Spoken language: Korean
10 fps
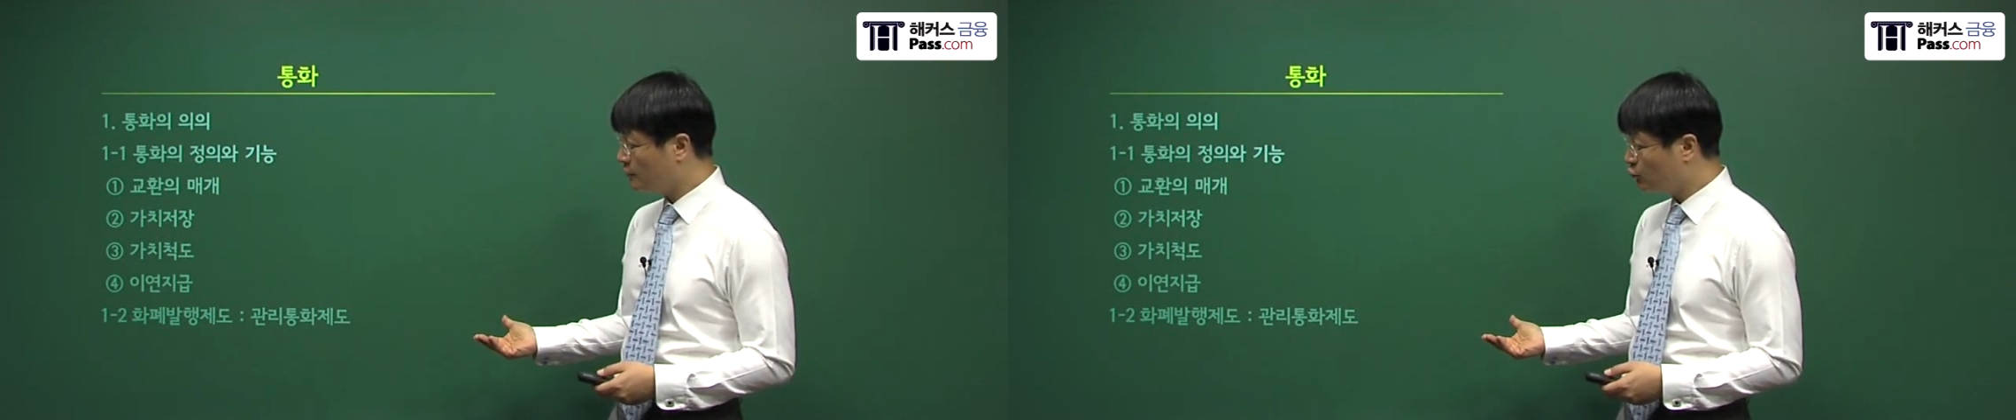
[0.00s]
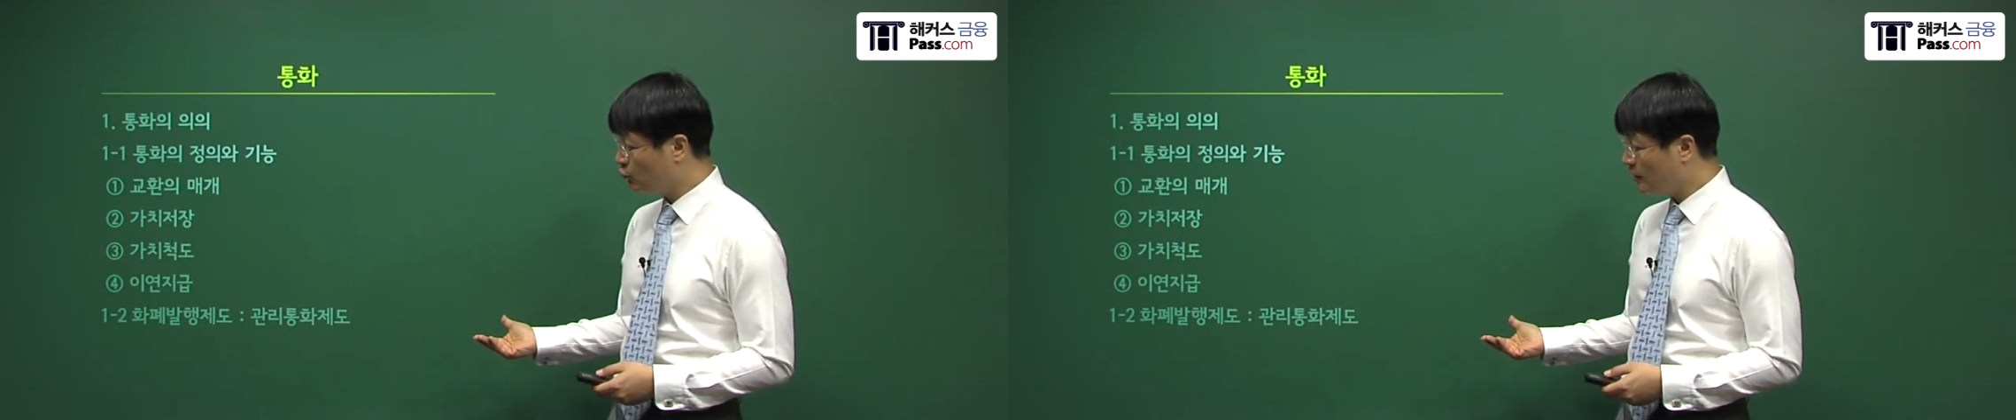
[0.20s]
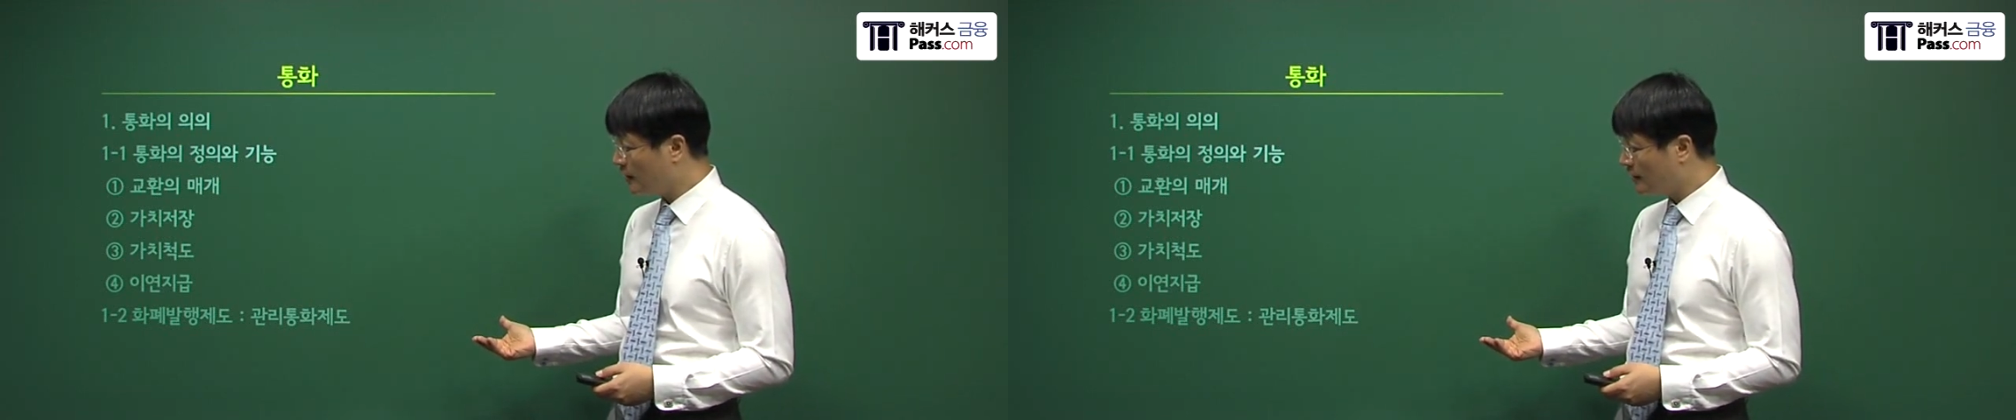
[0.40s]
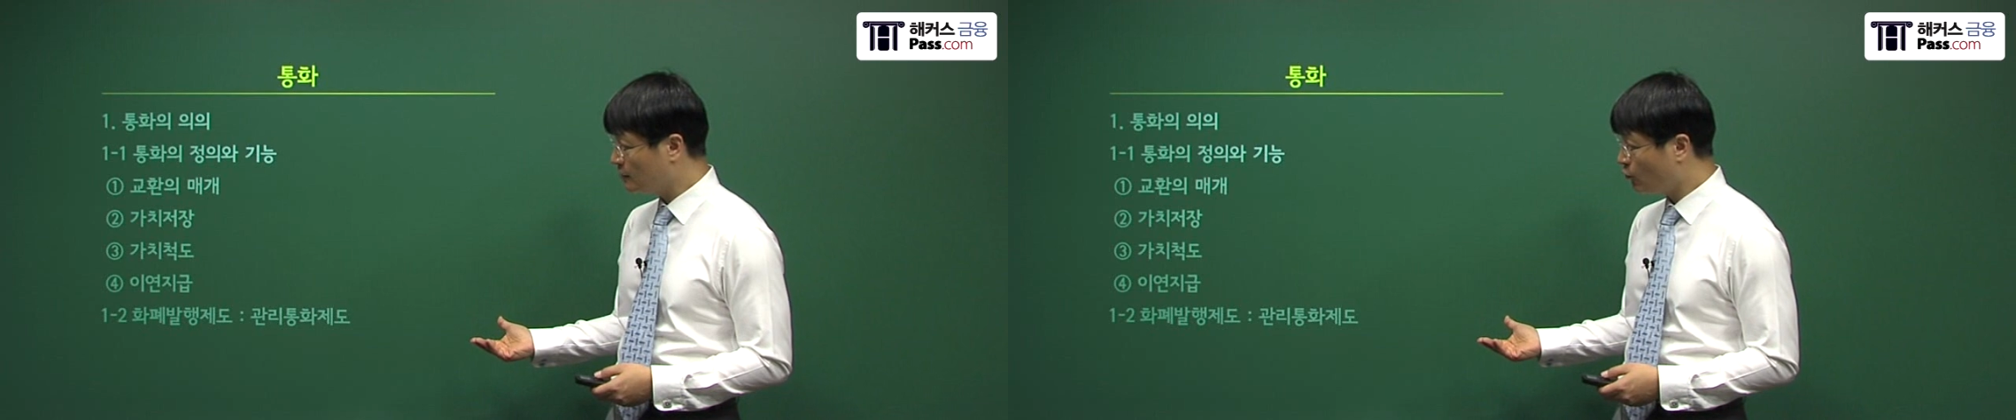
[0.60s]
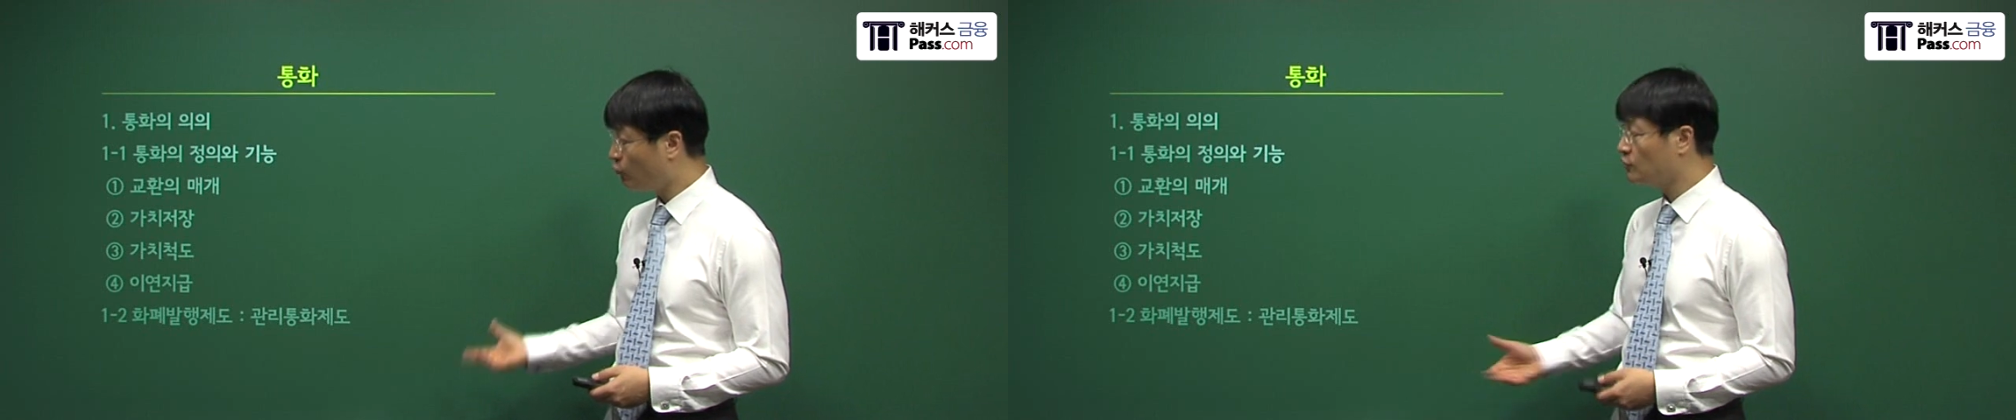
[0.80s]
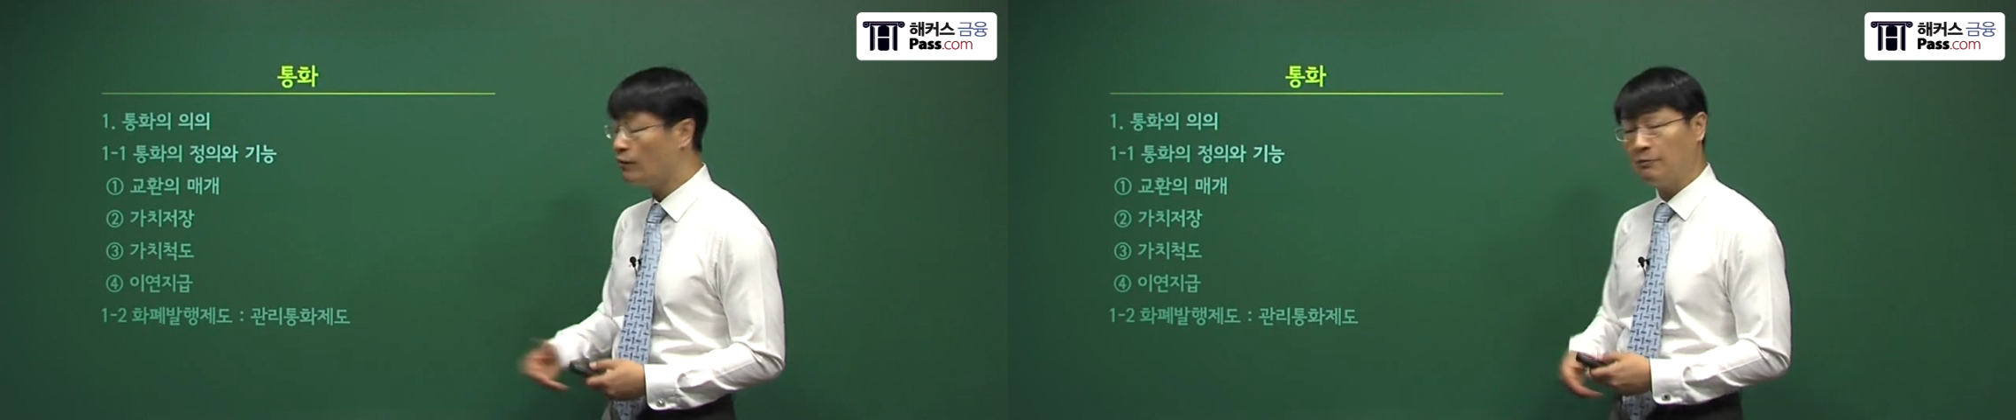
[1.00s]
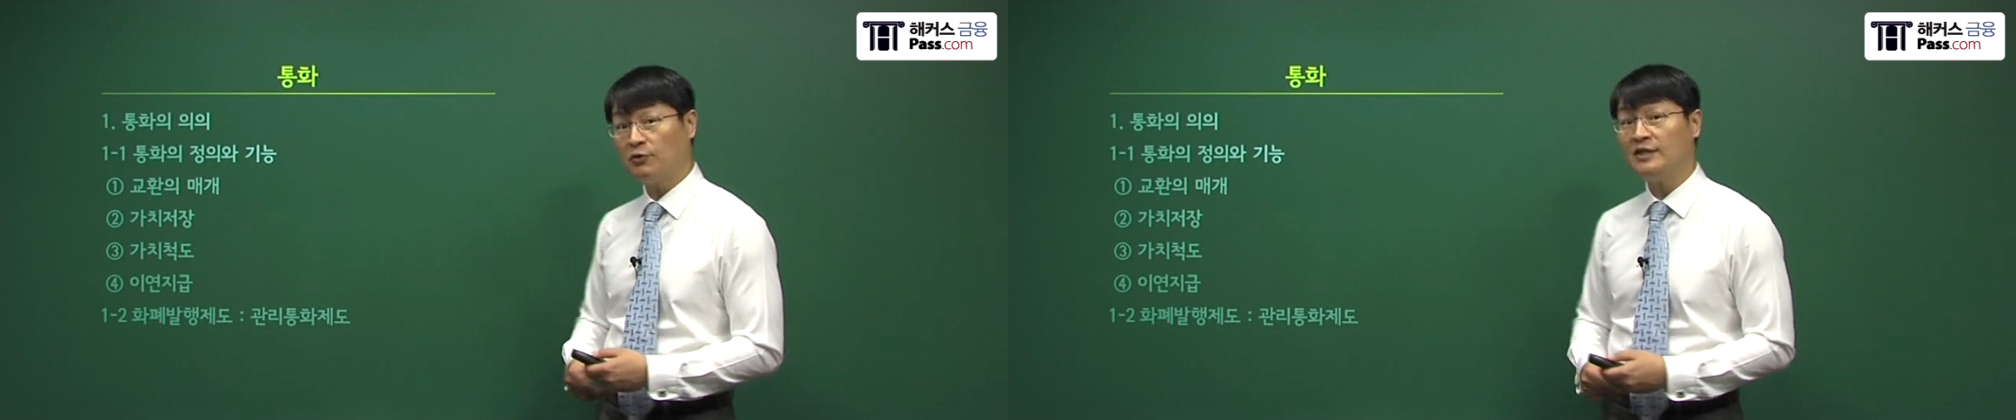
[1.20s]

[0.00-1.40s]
유일한 공식화폐로